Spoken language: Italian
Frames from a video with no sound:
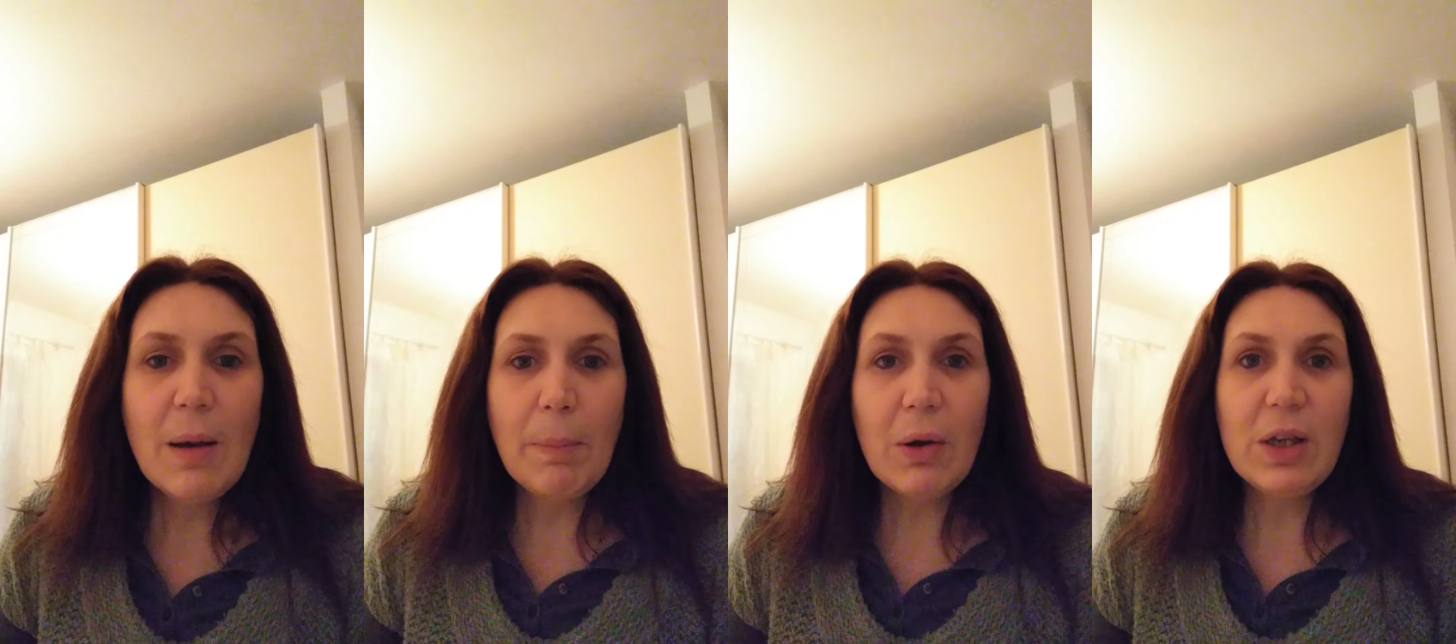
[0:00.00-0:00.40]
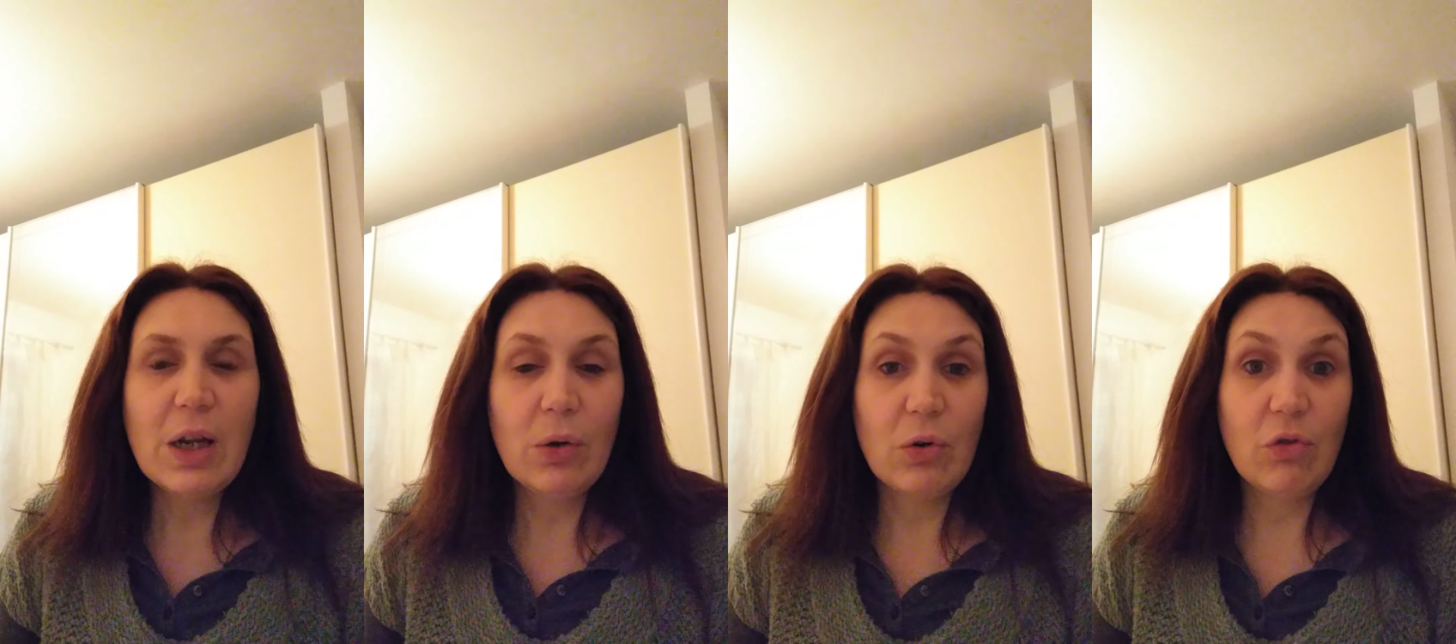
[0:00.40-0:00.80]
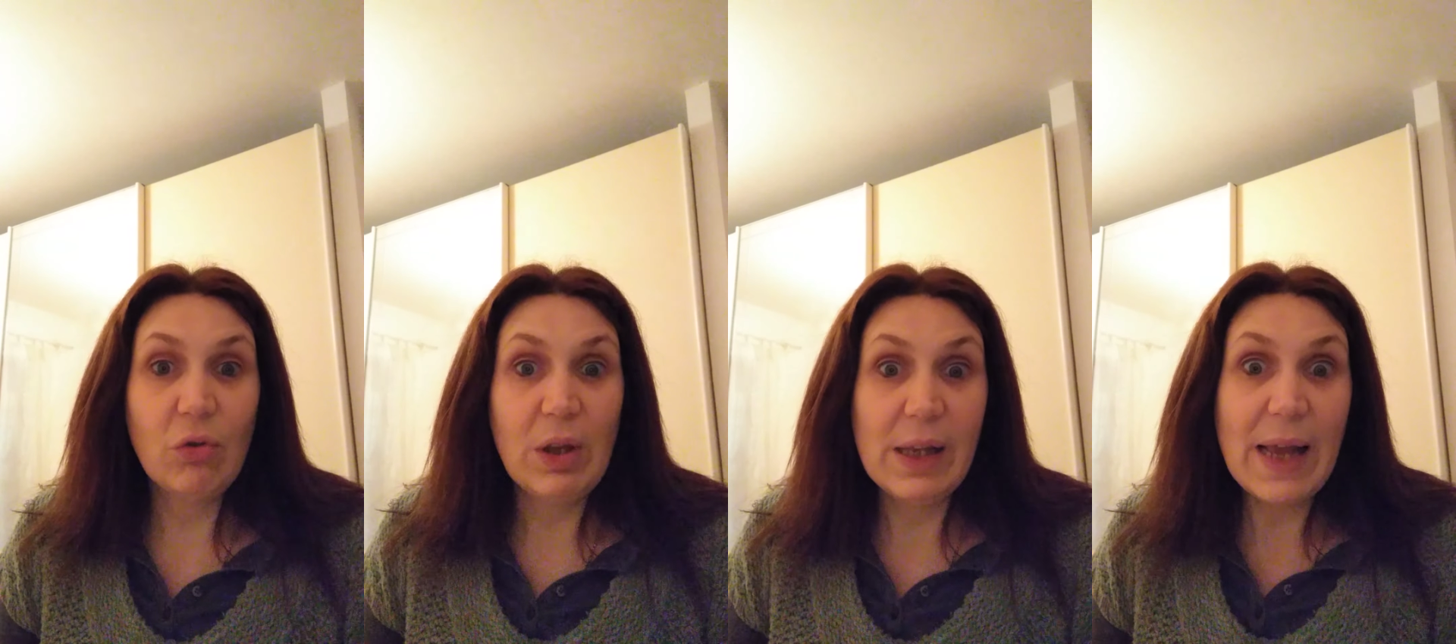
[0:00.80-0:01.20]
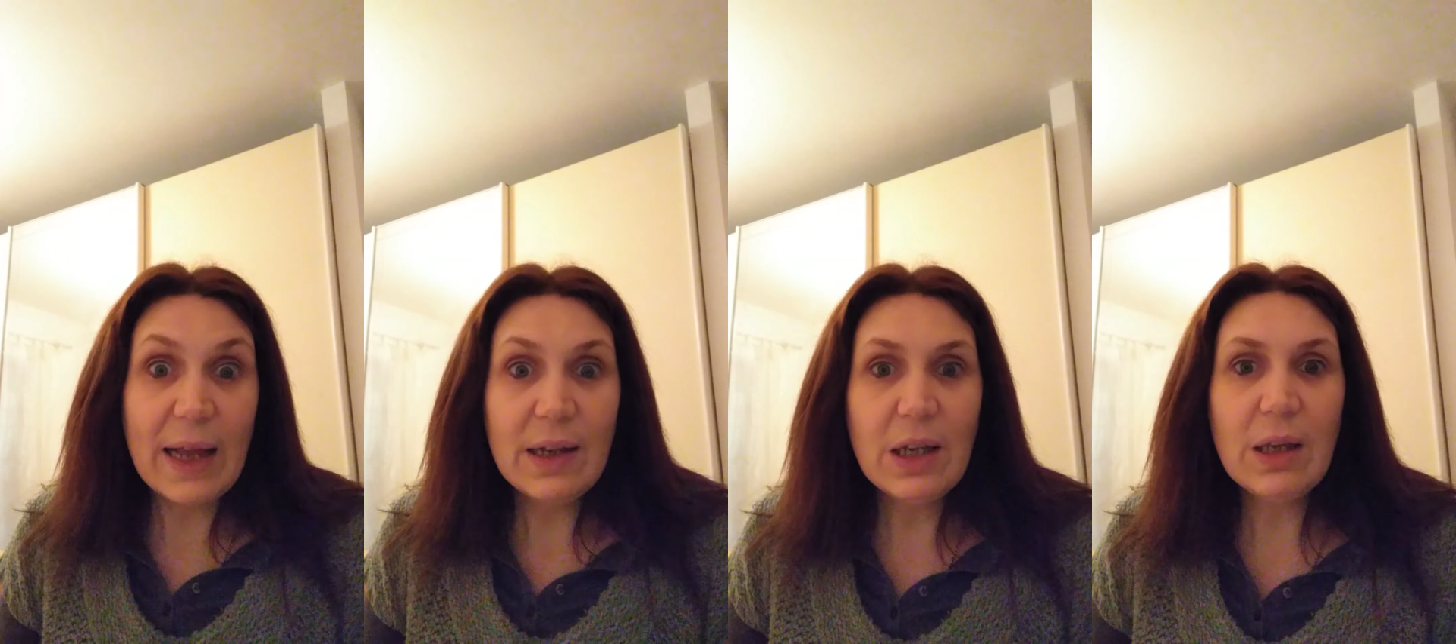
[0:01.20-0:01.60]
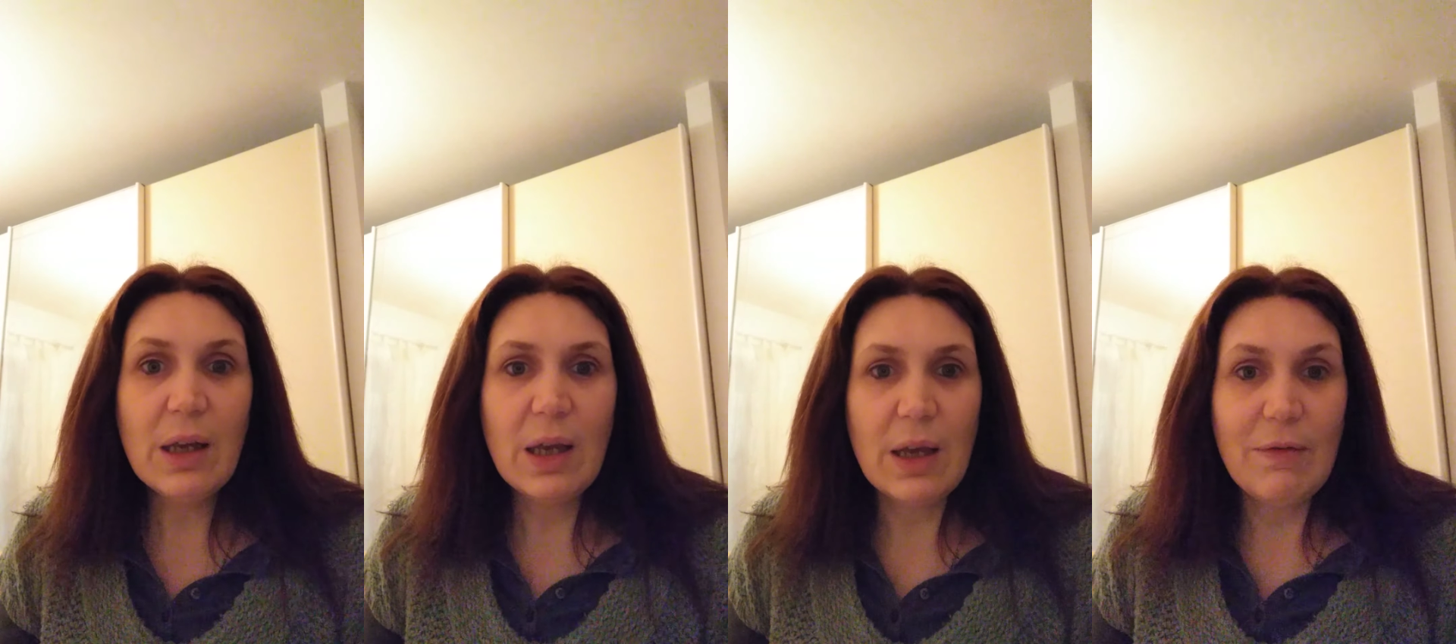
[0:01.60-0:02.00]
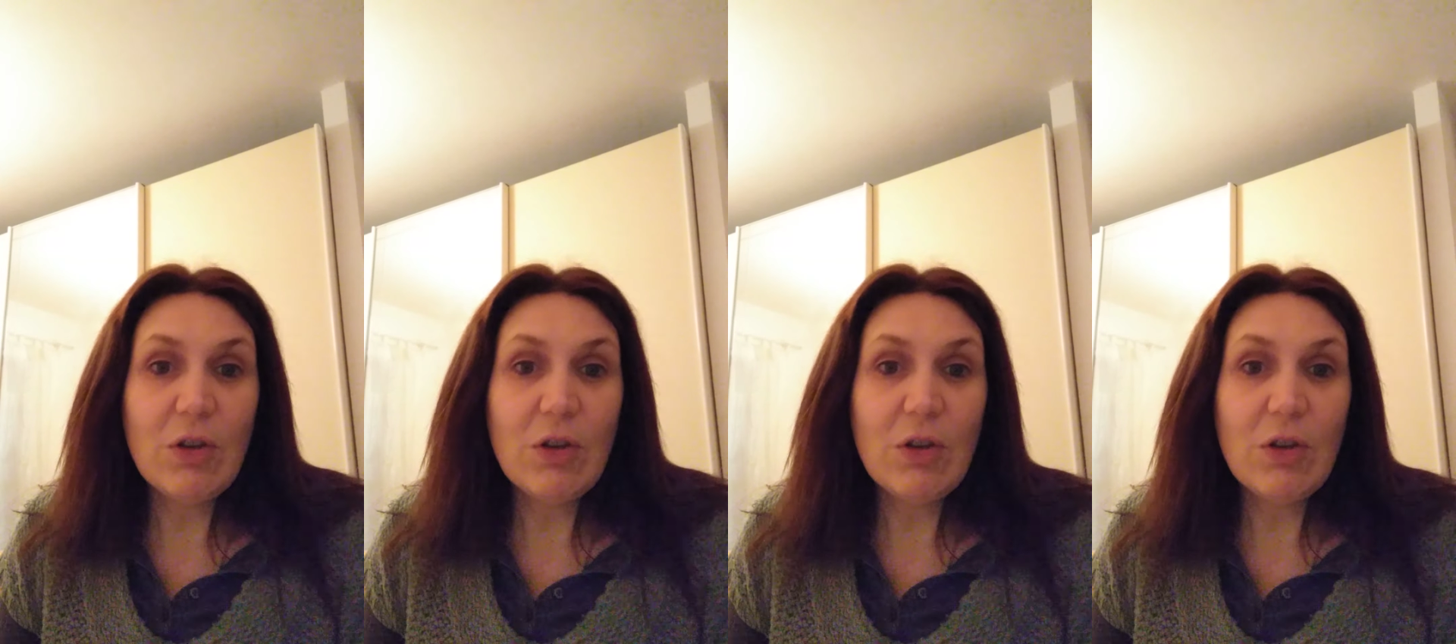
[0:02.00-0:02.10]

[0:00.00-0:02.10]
Poi nel corso degli anni, eh,